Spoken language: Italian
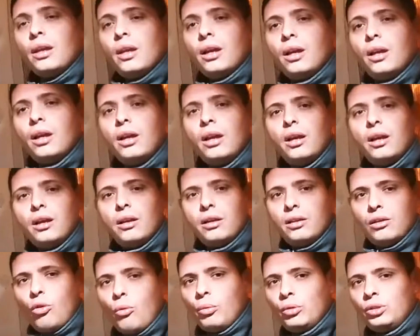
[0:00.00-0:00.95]

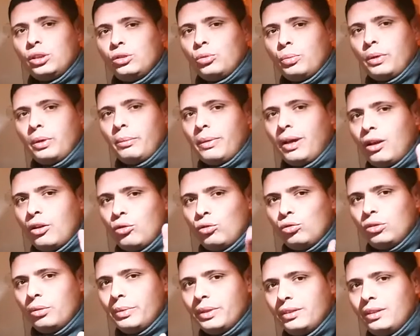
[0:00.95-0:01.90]
eh, come ho detto prima
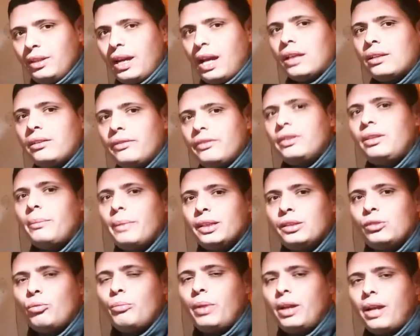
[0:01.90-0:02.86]
non dimenticatevi di
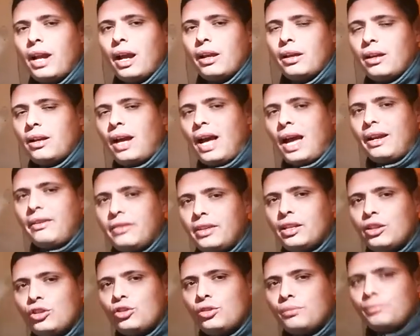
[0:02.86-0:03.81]
mettere un bel like
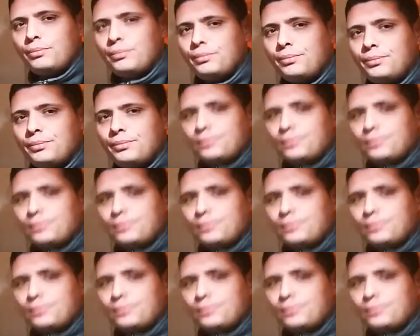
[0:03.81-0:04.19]
arrivederci